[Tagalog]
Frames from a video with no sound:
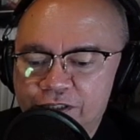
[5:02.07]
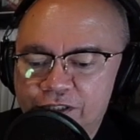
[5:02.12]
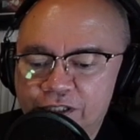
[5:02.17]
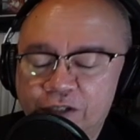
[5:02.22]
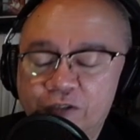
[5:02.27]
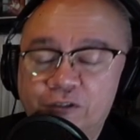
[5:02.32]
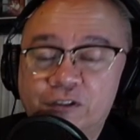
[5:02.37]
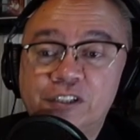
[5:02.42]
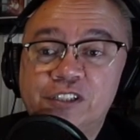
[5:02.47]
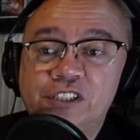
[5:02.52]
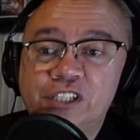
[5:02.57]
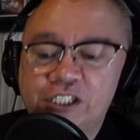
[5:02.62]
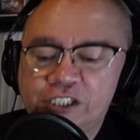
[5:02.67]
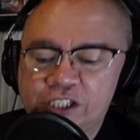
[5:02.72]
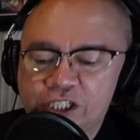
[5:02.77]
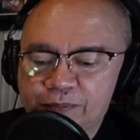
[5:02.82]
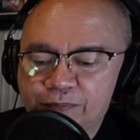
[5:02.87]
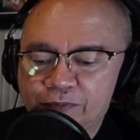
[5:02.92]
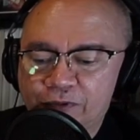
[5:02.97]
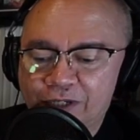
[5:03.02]
Lord
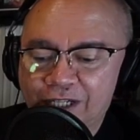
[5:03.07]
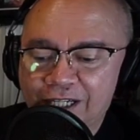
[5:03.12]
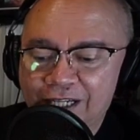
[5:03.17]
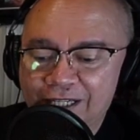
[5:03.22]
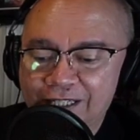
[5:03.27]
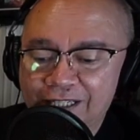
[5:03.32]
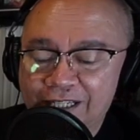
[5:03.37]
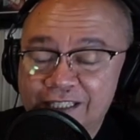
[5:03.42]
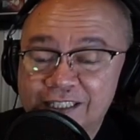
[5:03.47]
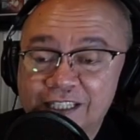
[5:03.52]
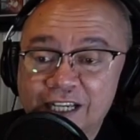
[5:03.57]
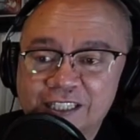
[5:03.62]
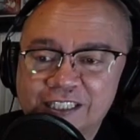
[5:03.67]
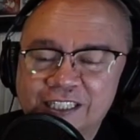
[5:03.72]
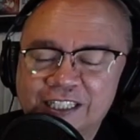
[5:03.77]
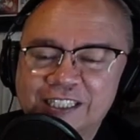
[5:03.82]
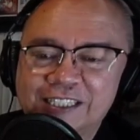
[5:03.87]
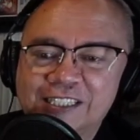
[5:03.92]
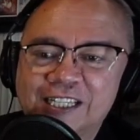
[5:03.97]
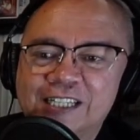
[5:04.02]
Jesus po ang
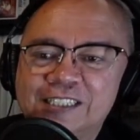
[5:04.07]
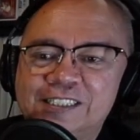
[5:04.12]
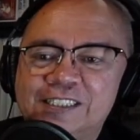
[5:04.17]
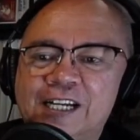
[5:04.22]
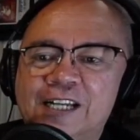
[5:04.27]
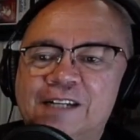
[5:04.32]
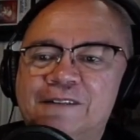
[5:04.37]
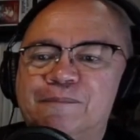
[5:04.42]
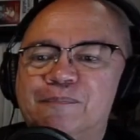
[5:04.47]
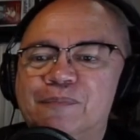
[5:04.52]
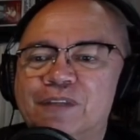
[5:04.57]
nagsasalita diyan.